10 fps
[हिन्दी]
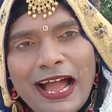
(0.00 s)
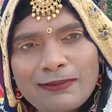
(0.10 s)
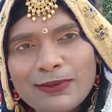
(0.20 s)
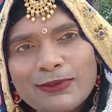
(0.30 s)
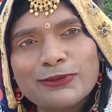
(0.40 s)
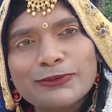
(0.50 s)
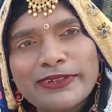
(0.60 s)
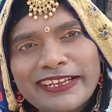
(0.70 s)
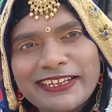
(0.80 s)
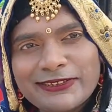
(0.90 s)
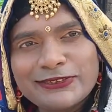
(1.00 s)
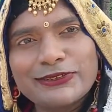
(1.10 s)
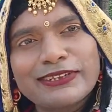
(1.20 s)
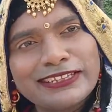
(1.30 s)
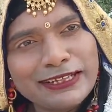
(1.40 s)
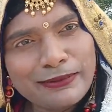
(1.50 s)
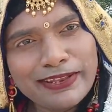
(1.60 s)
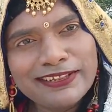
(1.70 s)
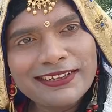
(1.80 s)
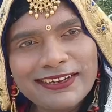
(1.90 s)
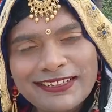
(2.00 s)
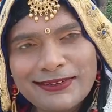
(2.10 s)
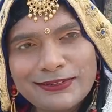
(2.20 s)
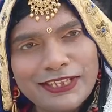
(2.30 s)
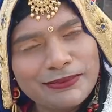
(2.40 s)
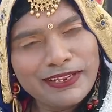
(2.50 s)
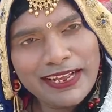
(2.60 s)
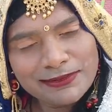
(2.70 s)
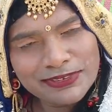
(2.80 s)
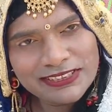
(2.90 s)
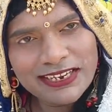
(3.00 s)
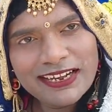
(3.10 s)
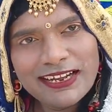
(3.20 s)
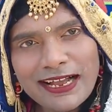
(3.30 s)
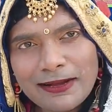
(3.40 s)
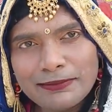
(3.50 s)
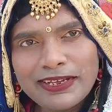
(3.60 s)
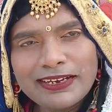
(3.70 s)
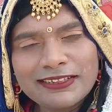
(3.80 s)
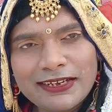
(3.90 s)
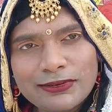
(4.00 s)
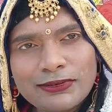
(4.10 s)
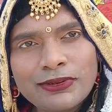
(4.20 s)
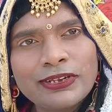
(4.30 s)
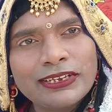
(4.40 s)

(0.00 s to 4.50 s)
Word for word: आप लोग खुद बताइए दोस्तों कितना मेहनत करता हूँ दिन में राजमिस्त्री का काम भी करता हूँ